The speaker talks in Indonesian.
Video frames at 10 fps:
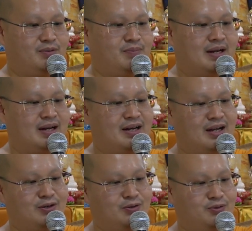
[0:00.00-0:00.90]
Para
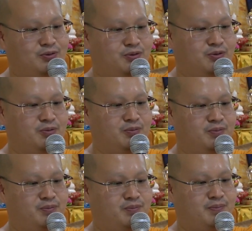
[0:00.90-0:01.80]
datu
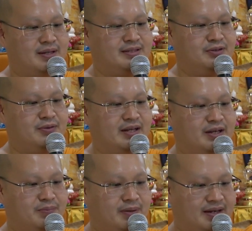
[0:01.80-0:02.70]

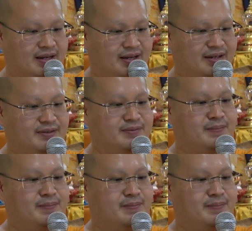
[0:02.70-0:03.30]
pajiwika peta.